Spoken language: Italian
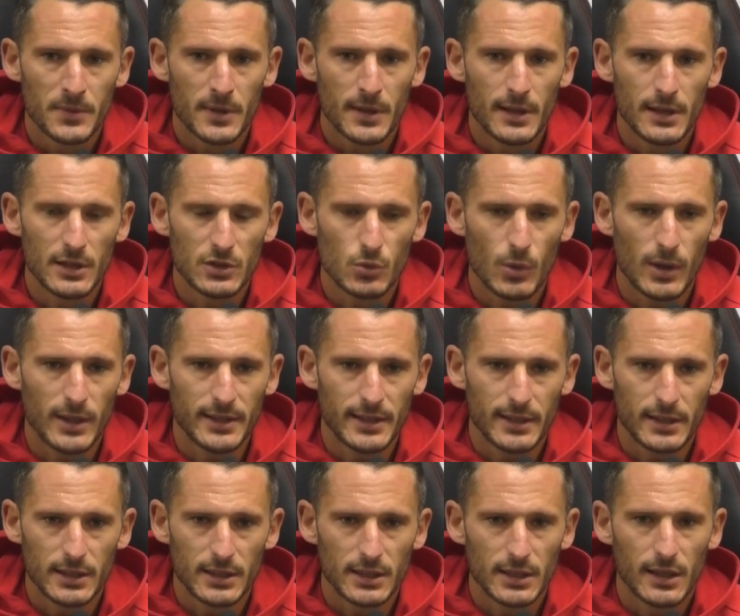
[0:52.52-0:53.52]
E la
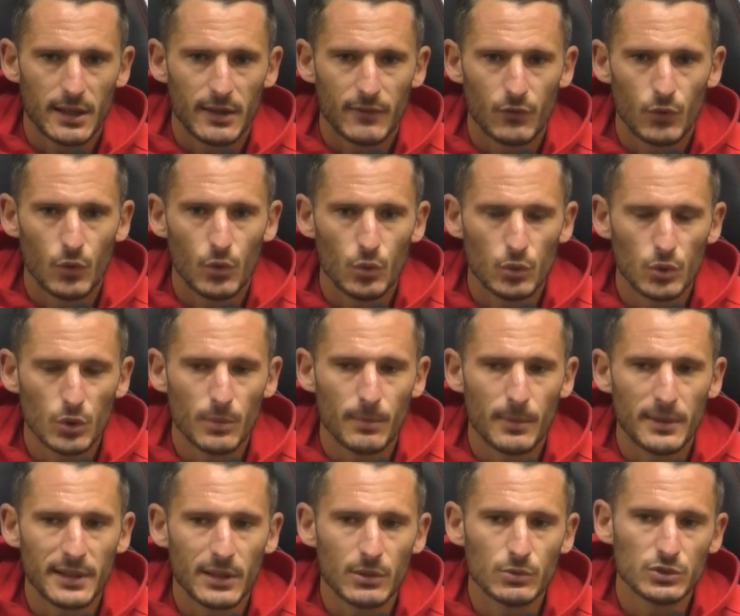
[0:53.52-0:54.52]
squadra ha voluto
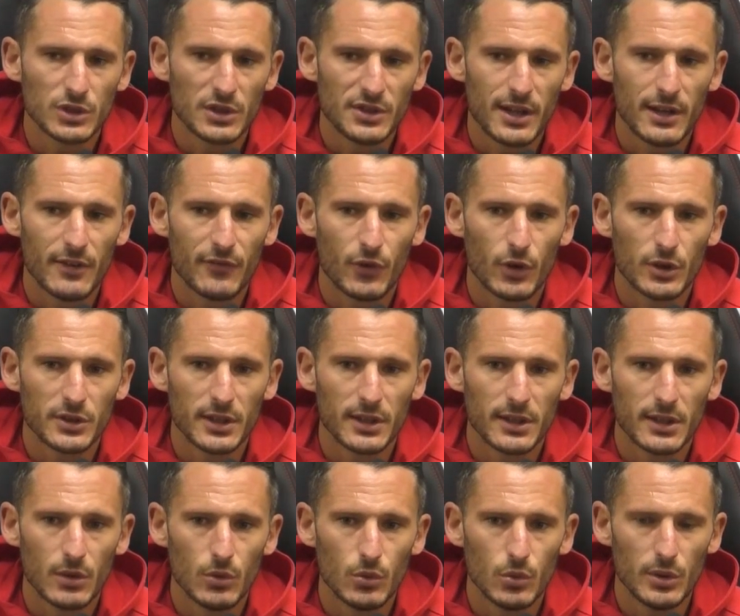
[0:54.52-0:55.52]
mandare un segnale forte
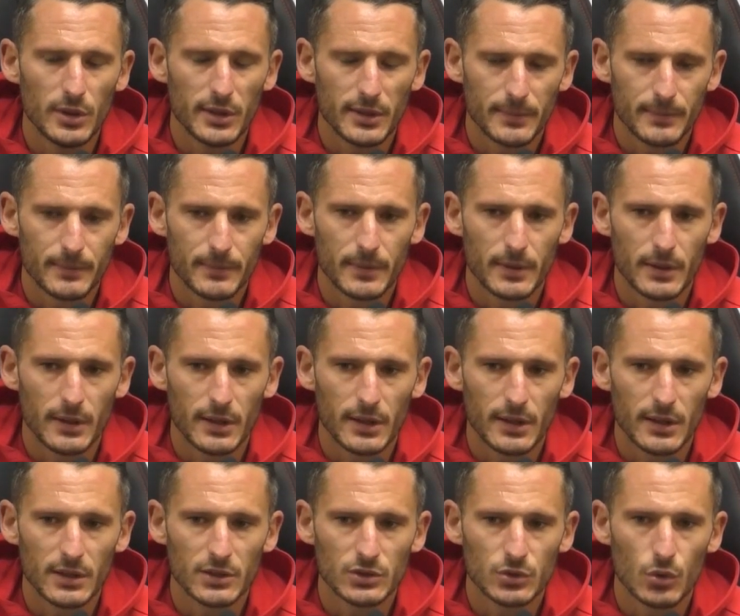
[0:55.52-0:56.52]
anche a lui
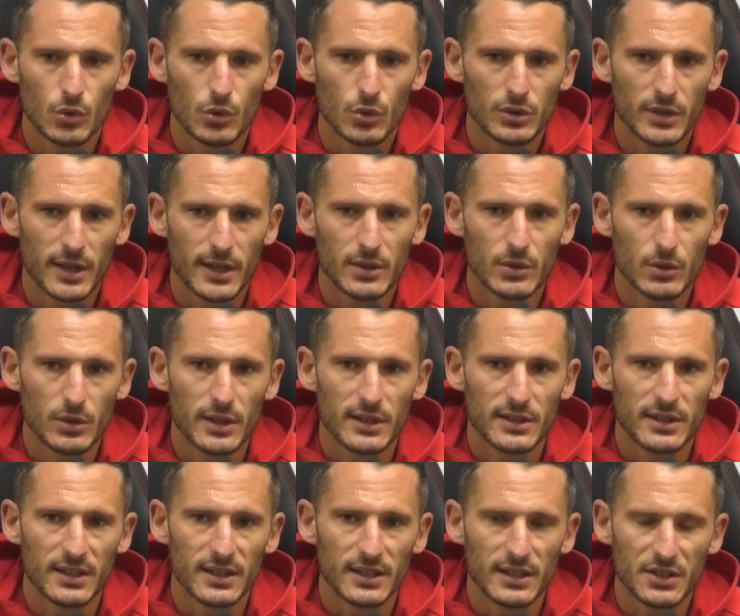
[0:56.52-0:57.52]
e sono contento di,
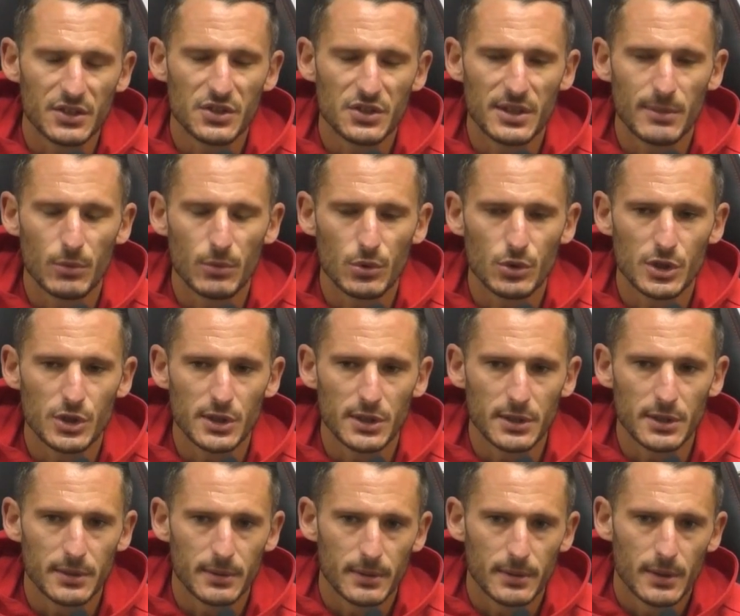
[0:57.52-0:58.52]
eh, che ci siamo riusciti.
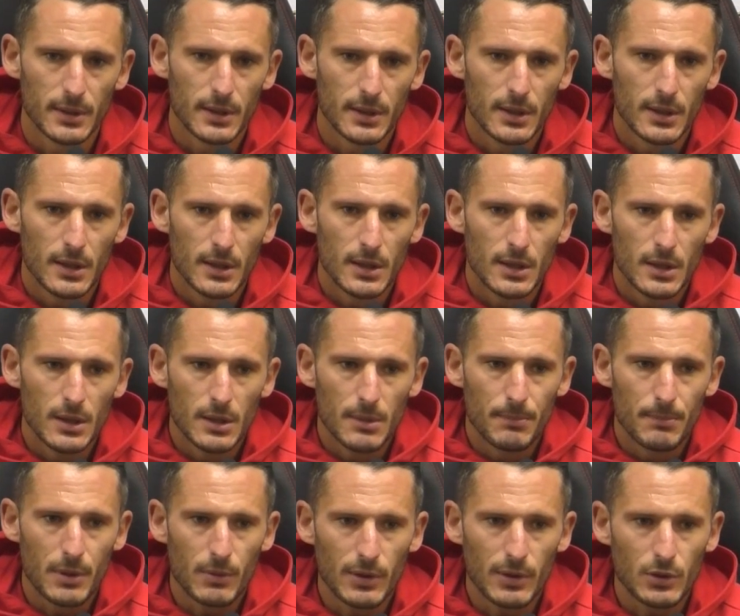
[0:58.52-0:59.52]

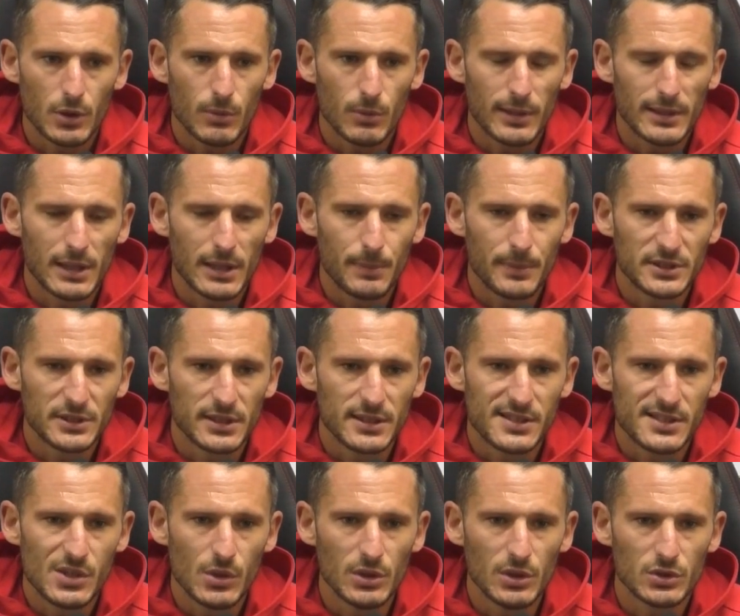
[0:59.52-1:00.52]
Per quanto riguarda la
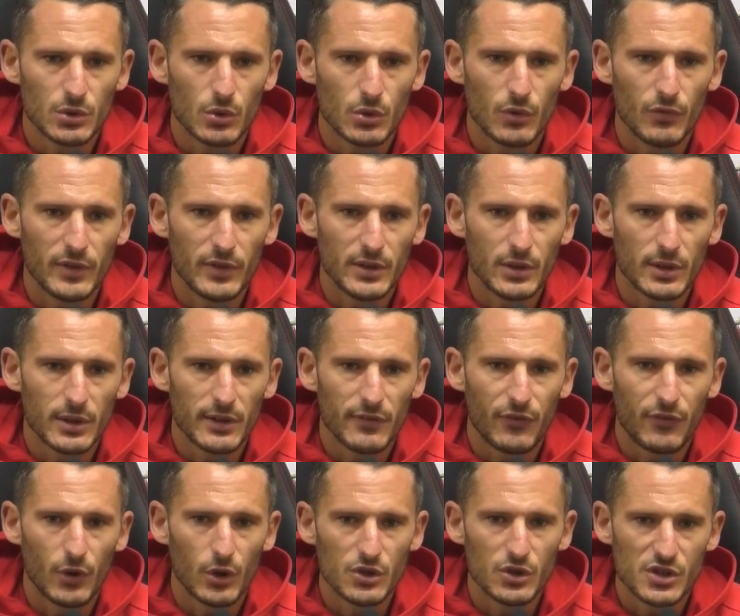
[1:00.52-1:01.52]
prestazione, sono convinto che il
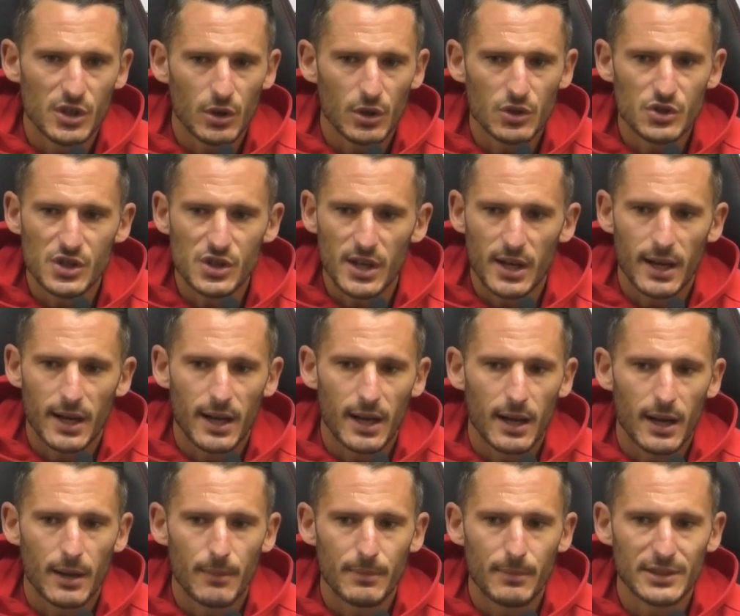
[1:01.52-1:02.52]
Foggia oggi
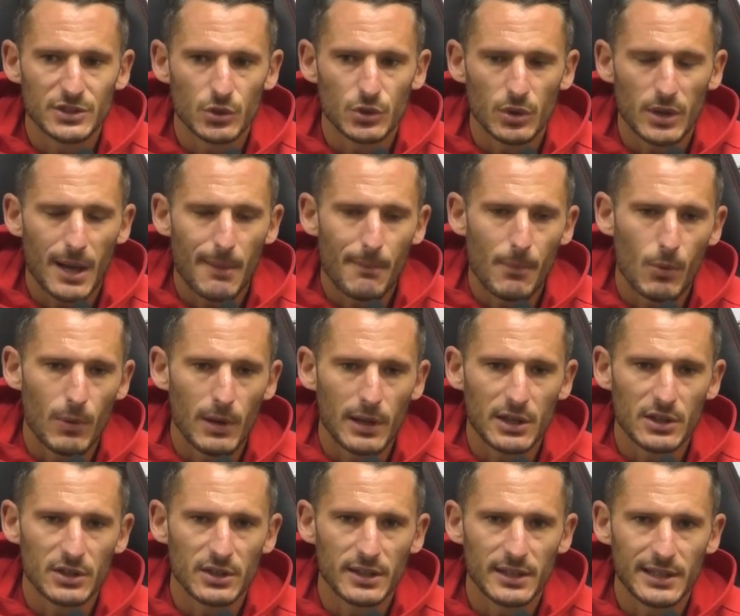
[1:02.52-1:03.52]
ha messo in campo quelle
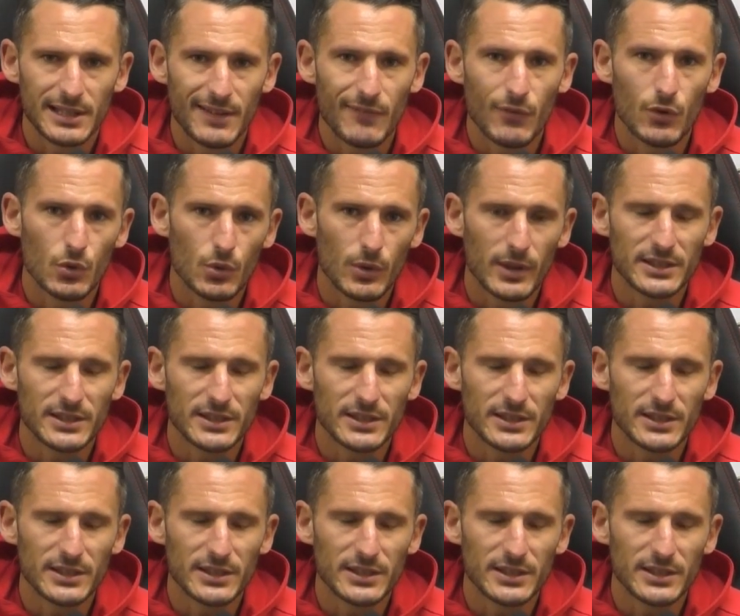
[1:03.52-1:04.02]
che devono